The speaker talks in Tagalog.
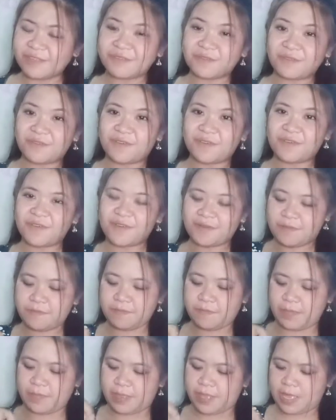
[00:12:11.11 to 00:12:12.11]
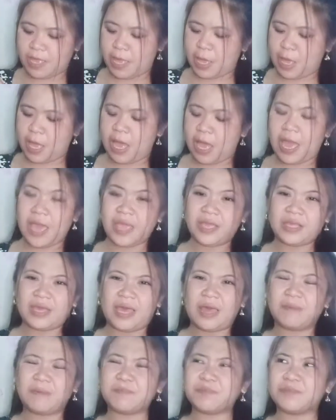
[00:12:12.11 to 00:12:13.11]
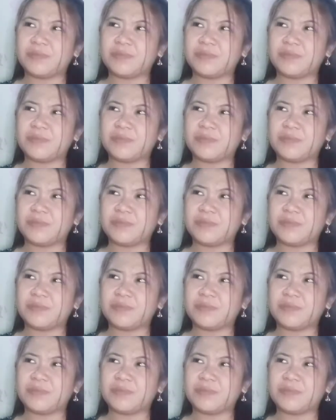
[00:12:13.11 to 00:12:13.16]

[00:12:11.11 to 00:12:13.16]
to. Ay, ang...